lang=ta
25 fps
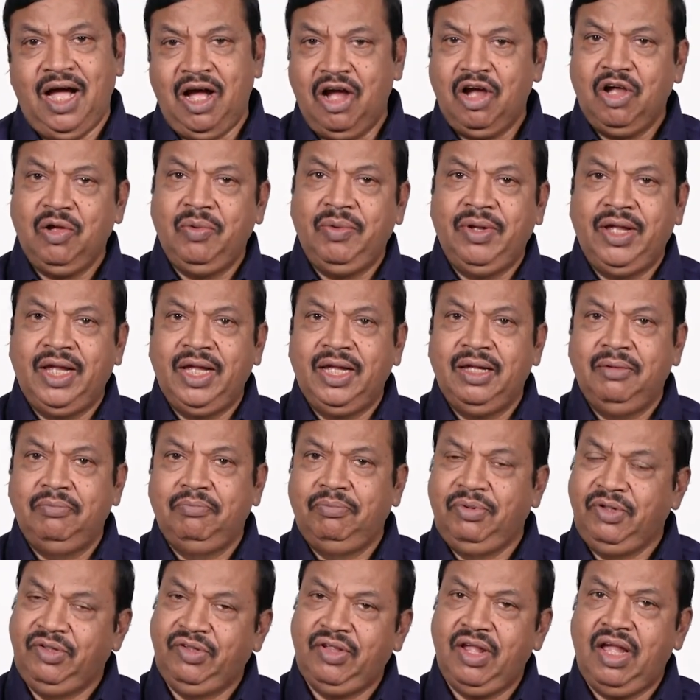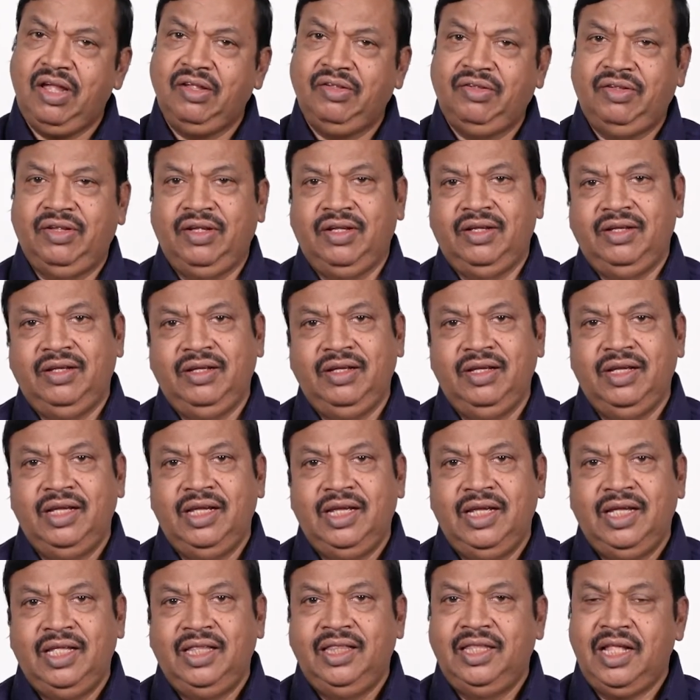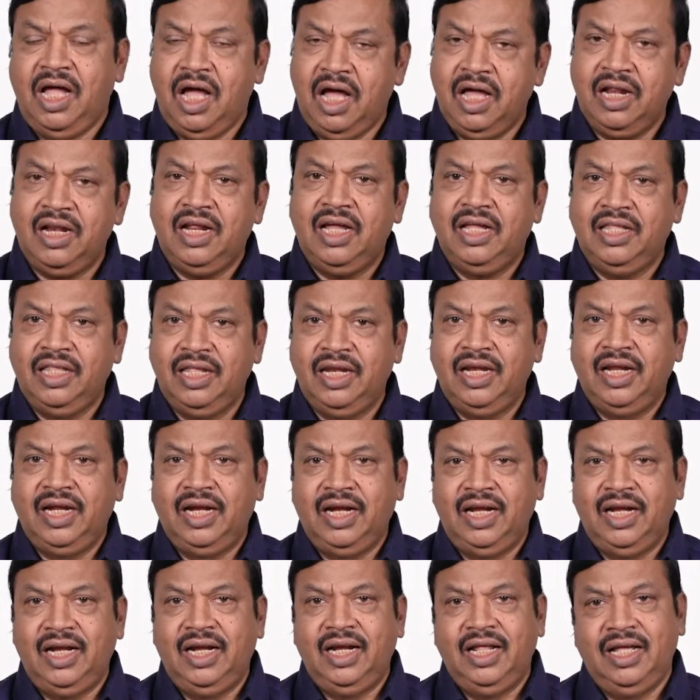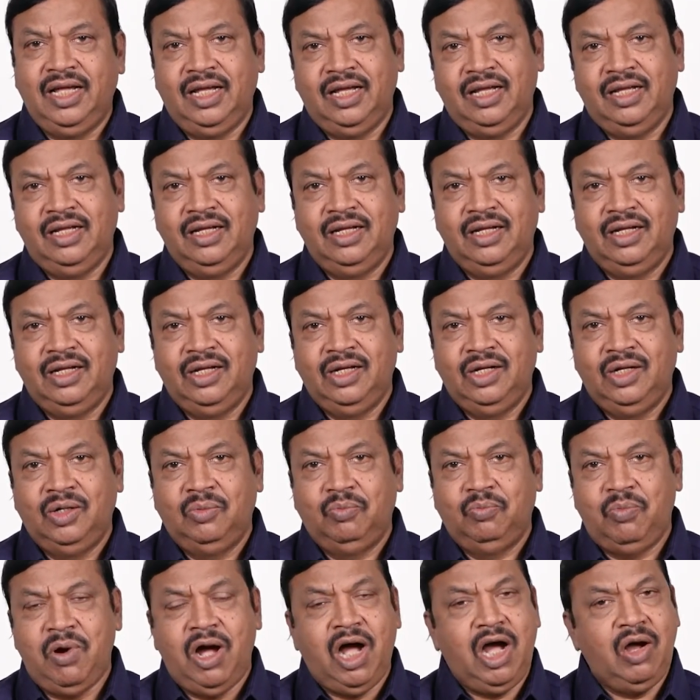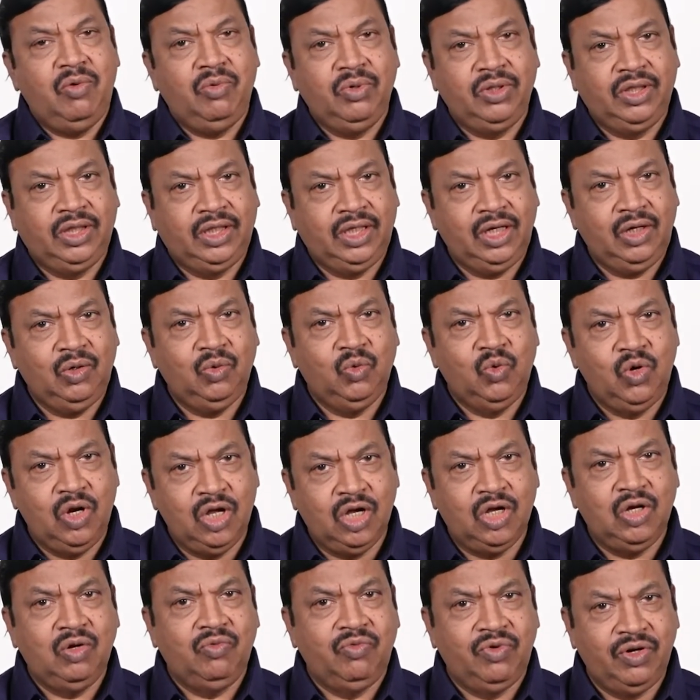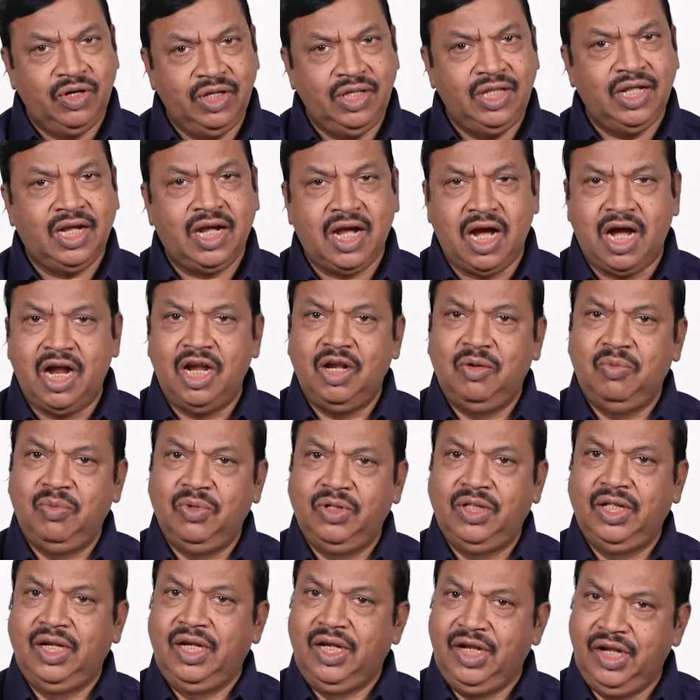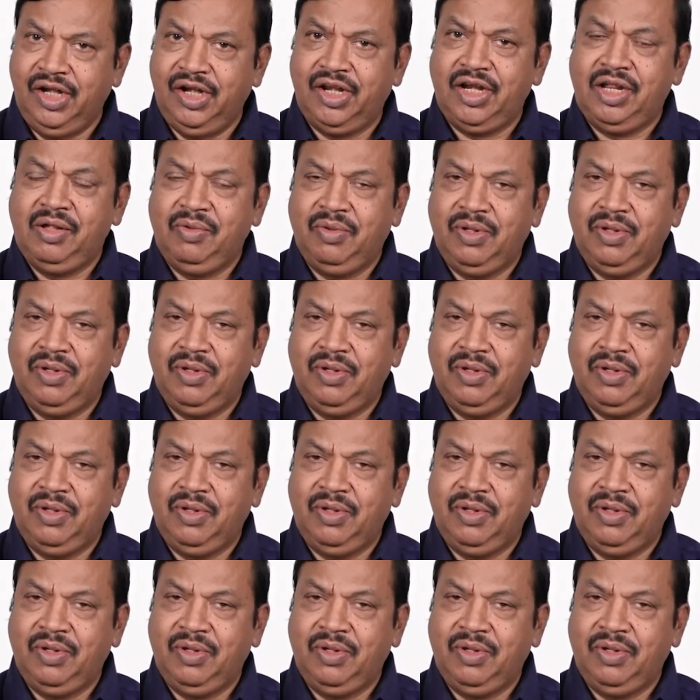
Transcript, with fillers: ஆகவே பிசாசு இந்த ஆராதனைகளில் பாவத்தில் உலகம் விழுந்த காலம் முதல் இன்றைய